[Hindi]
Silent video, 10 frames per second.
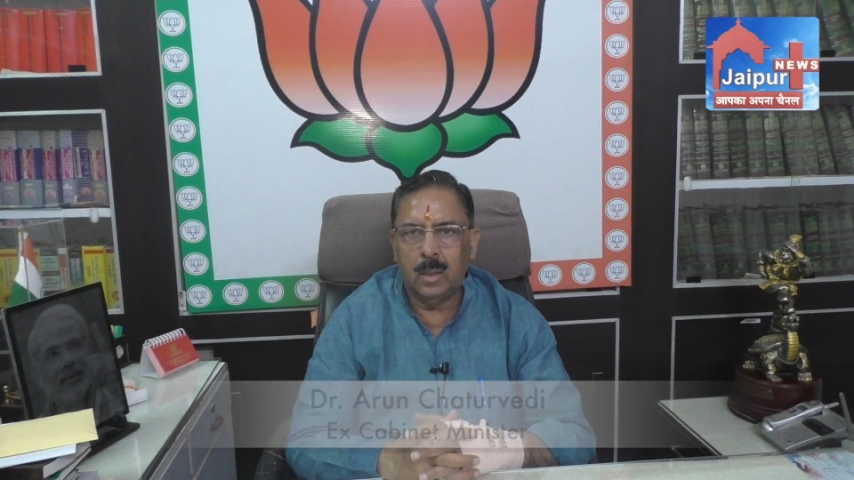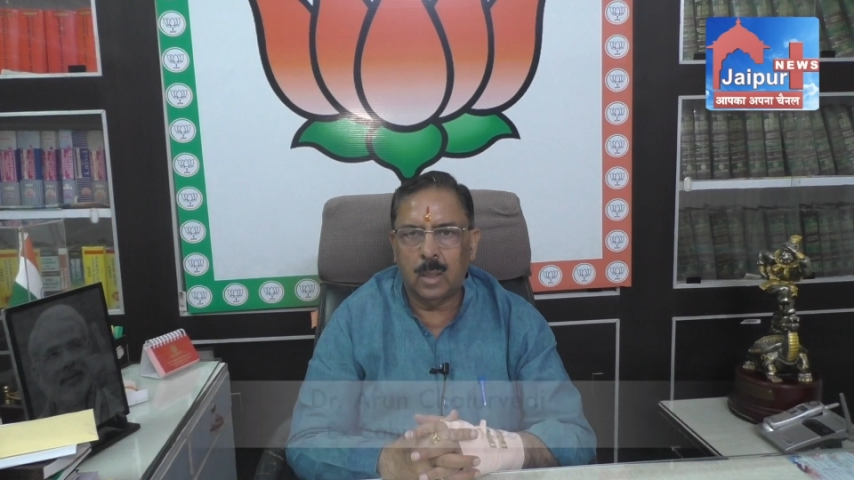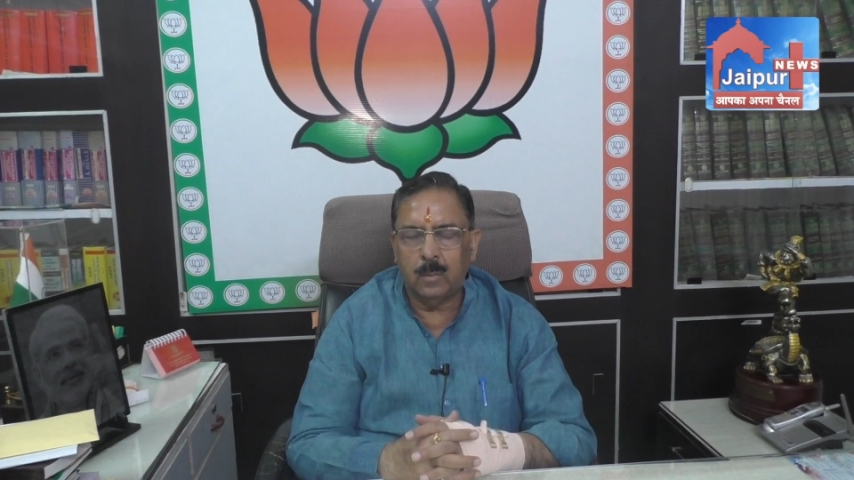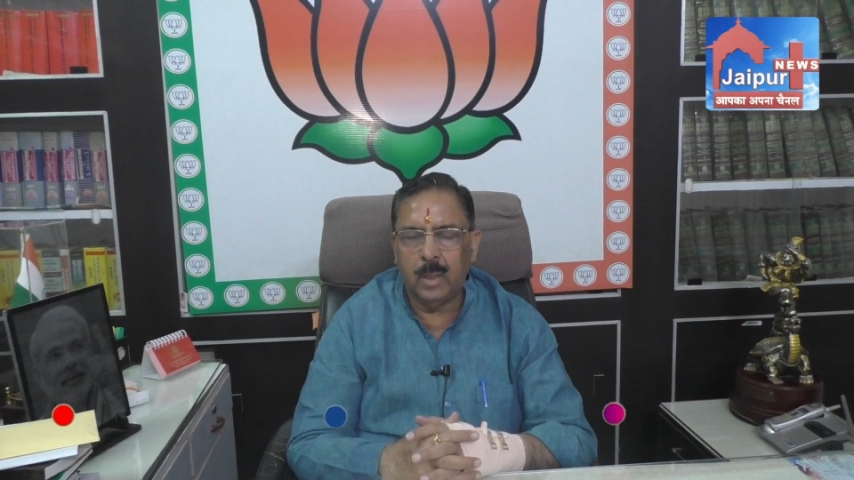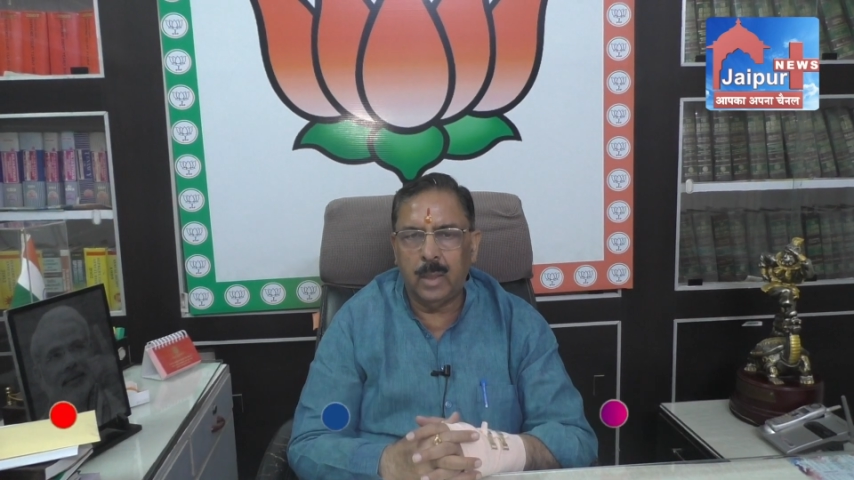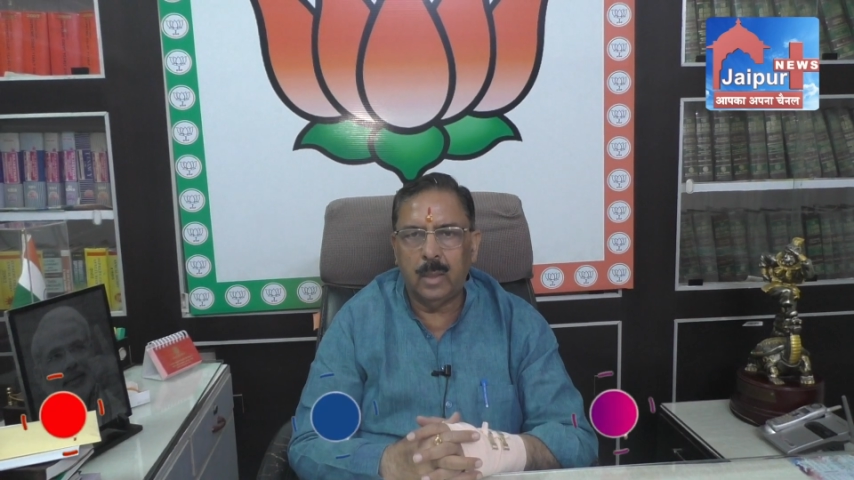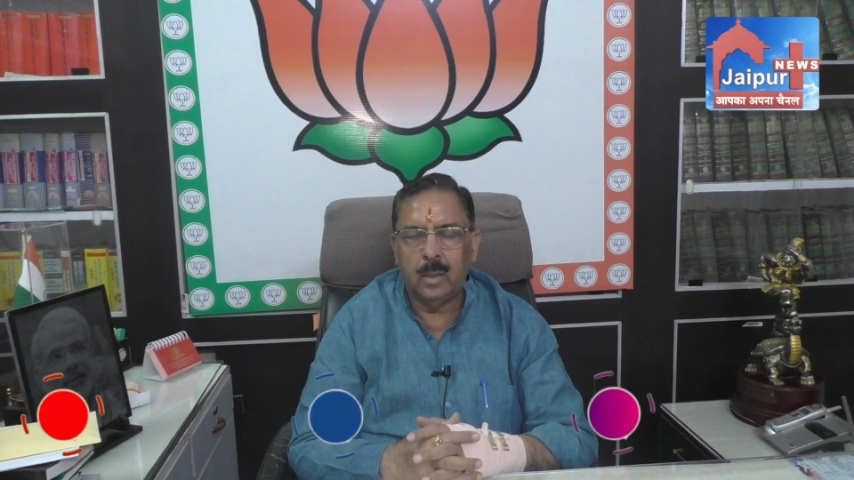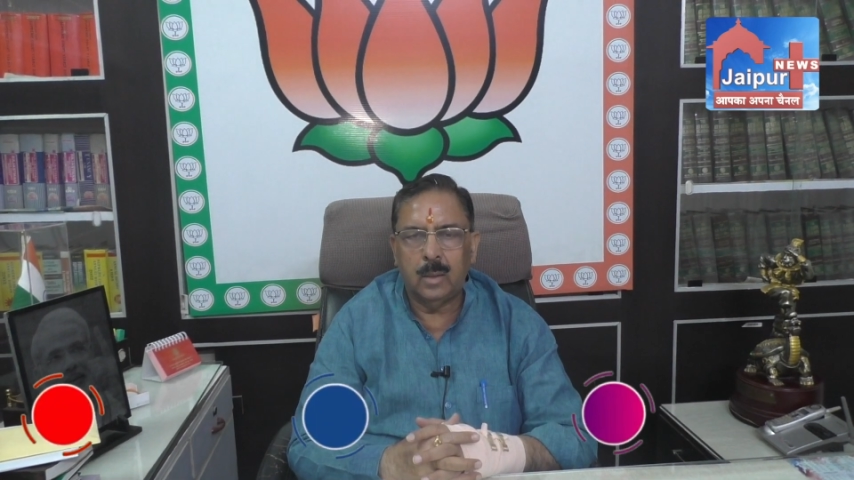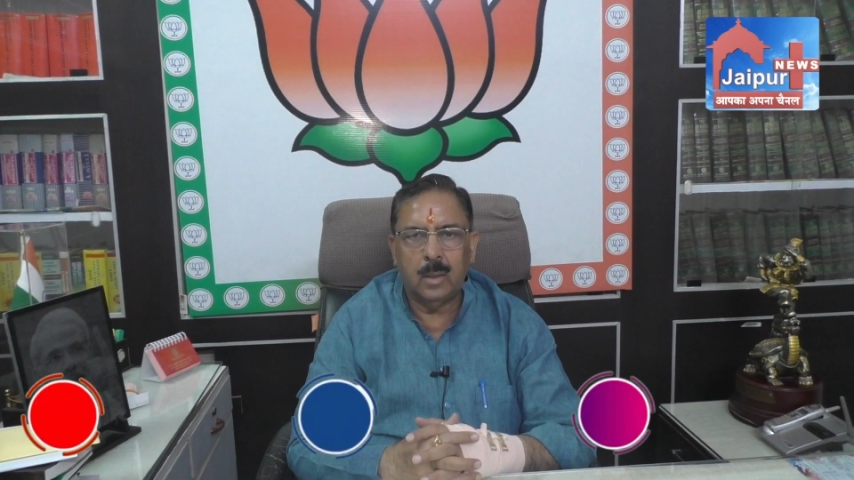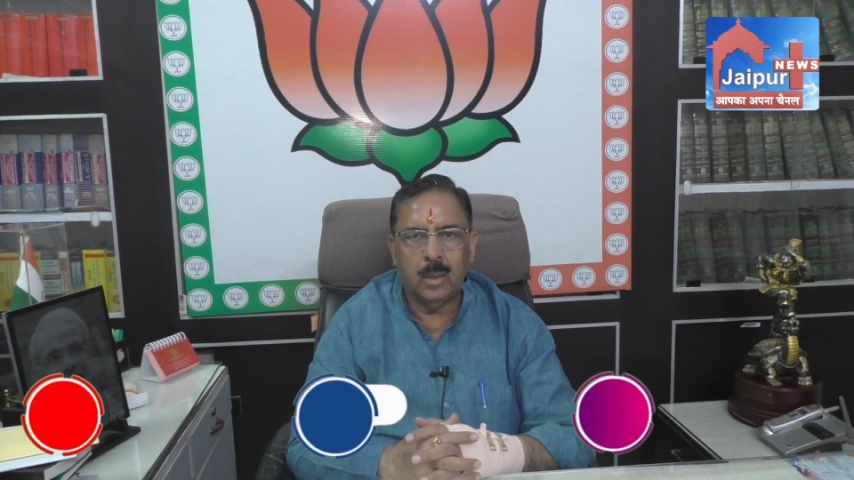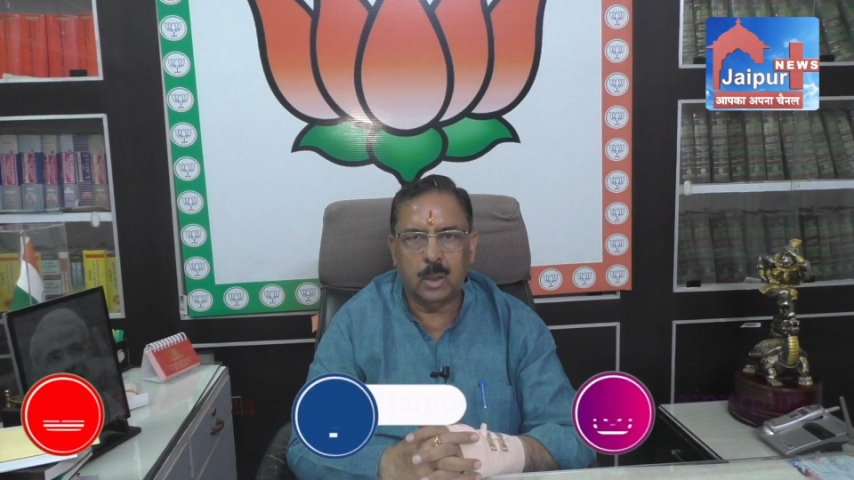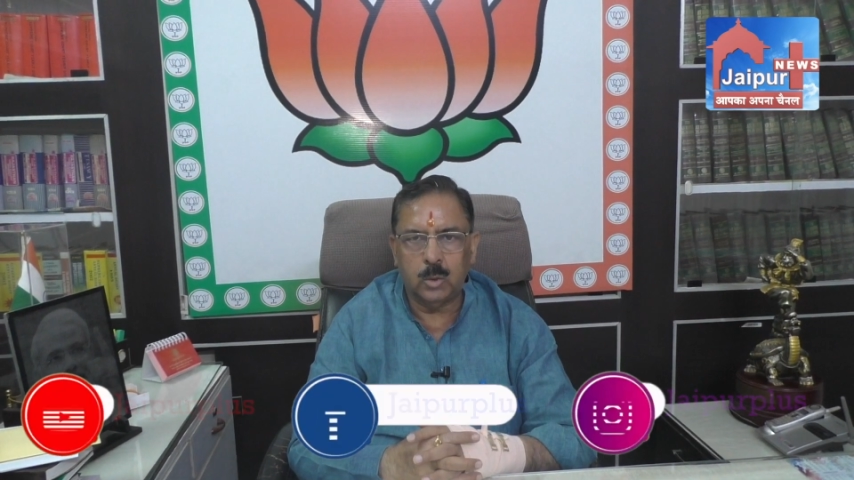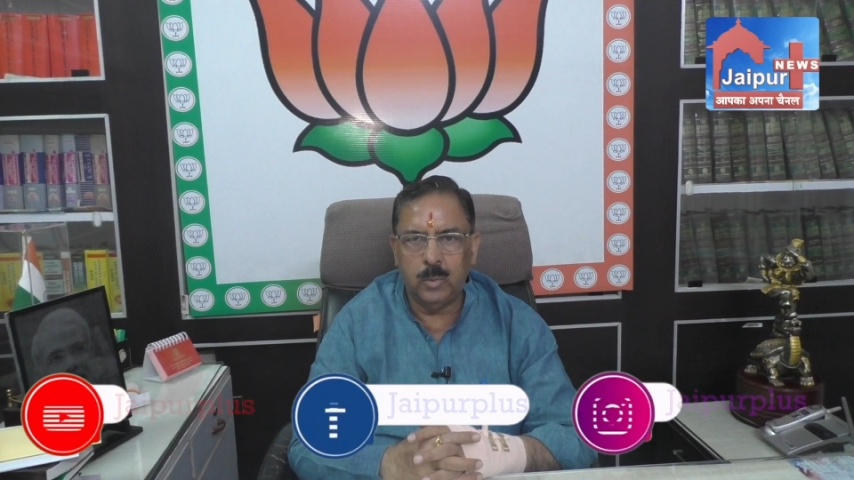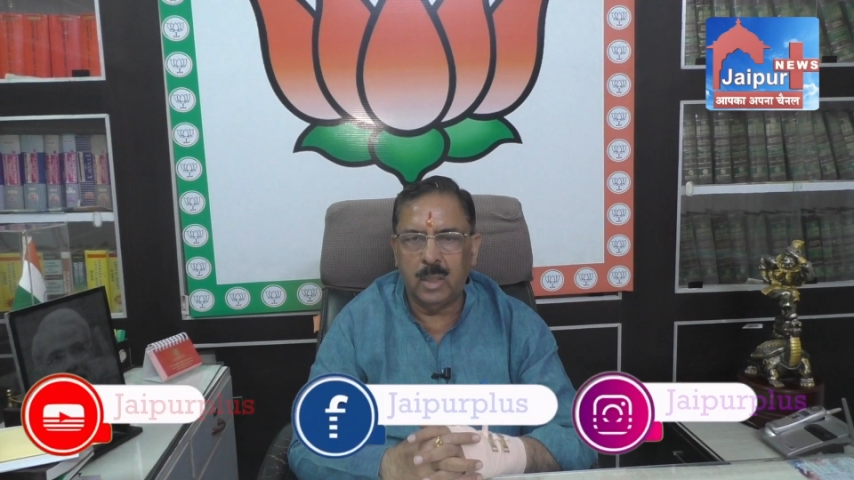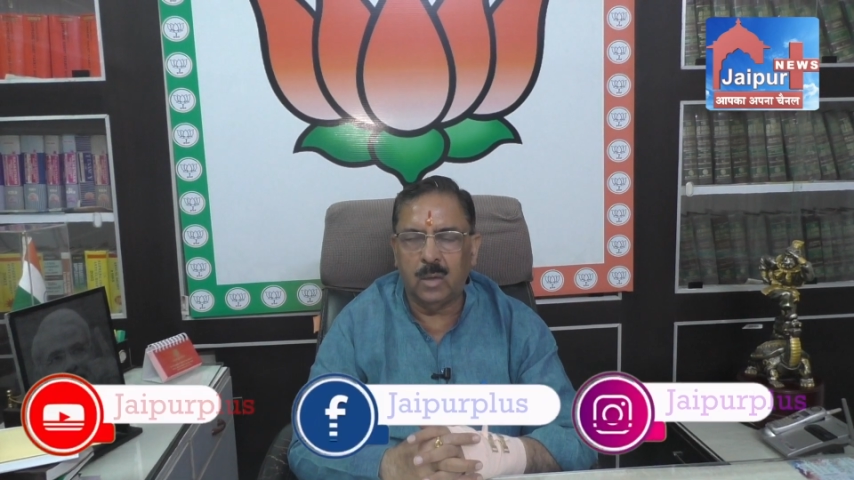घर में
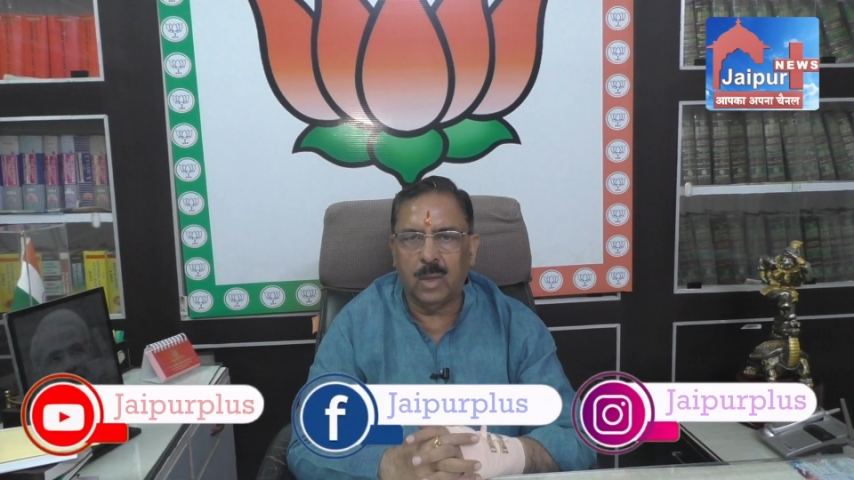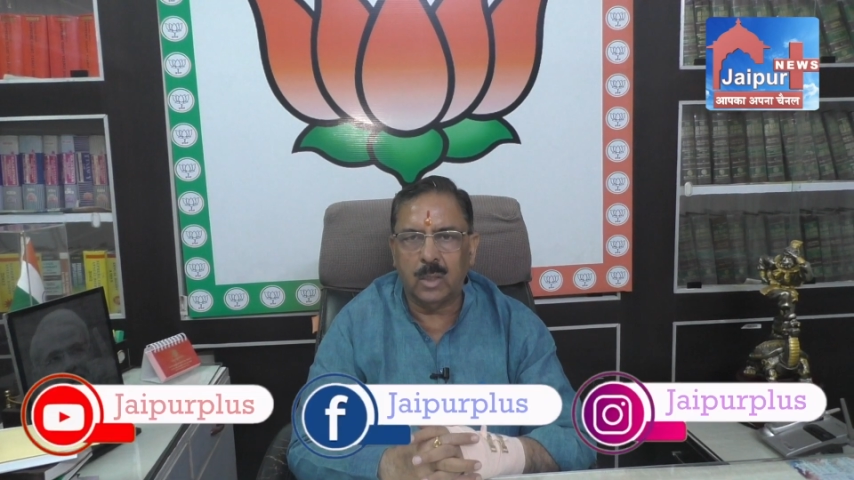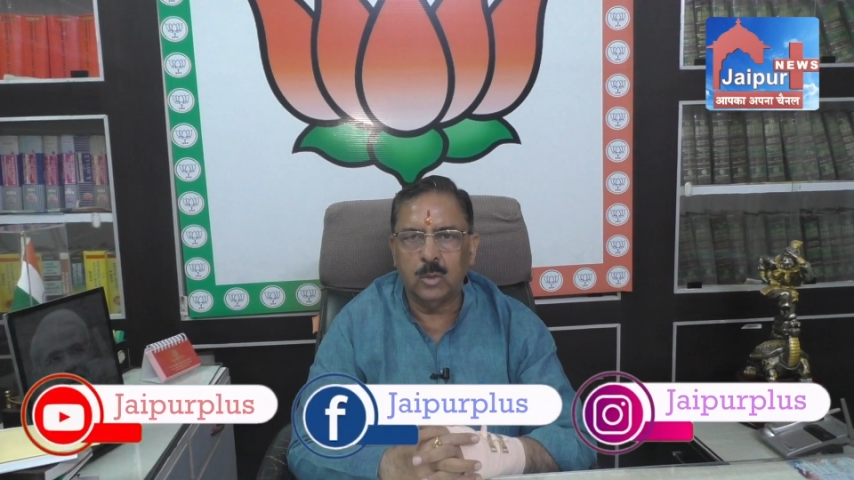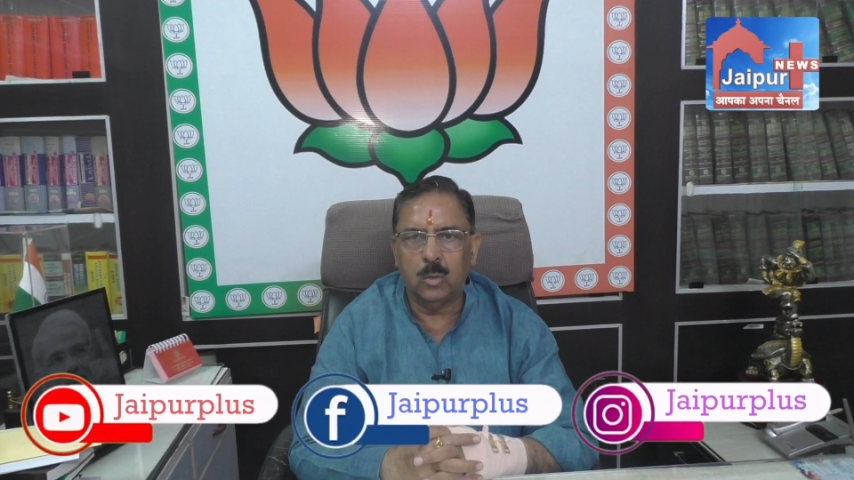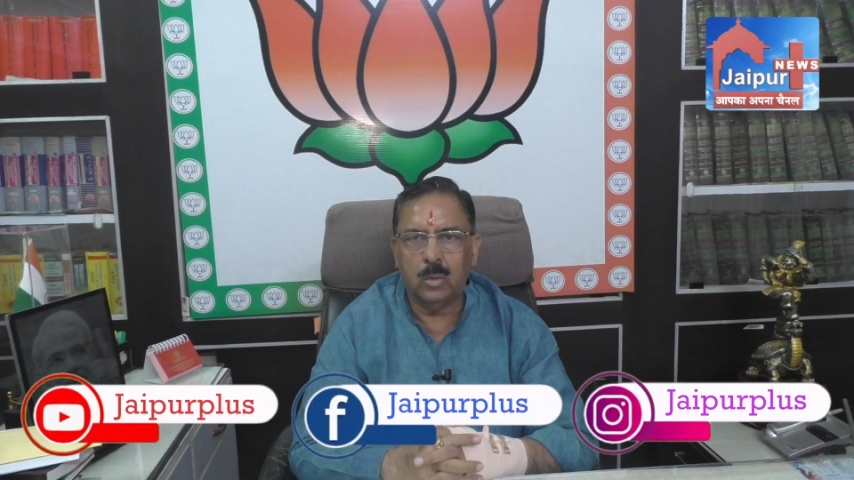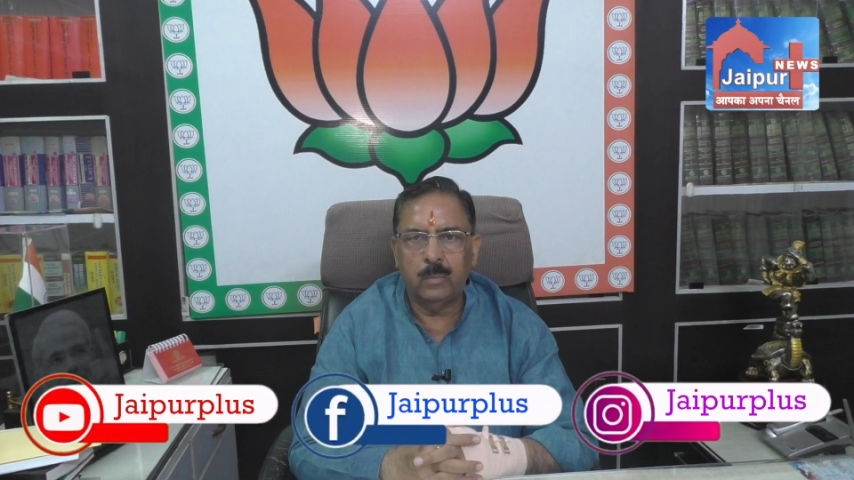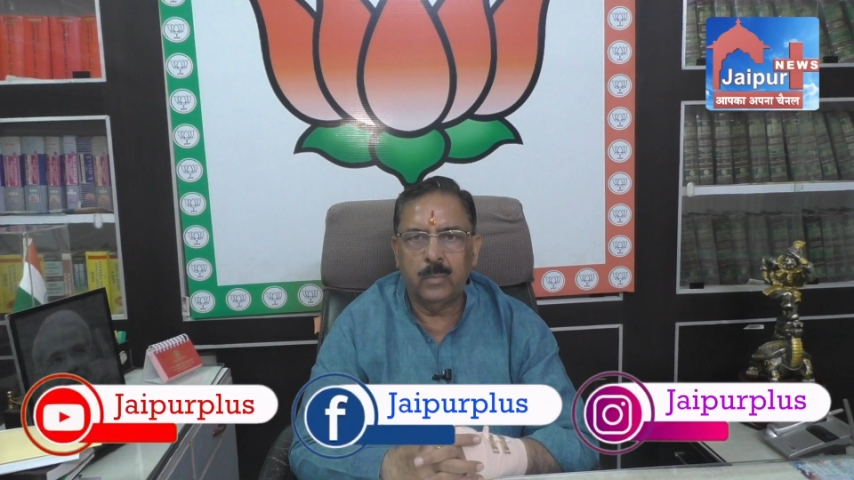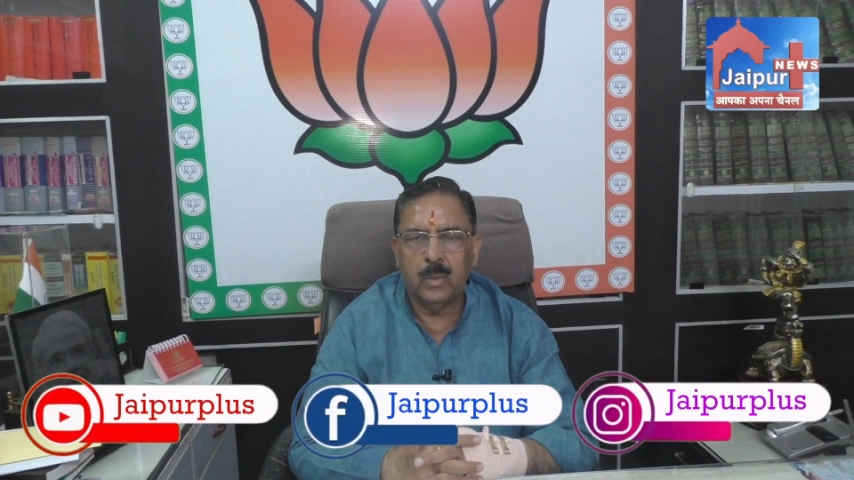लक्ष्मी का वास हो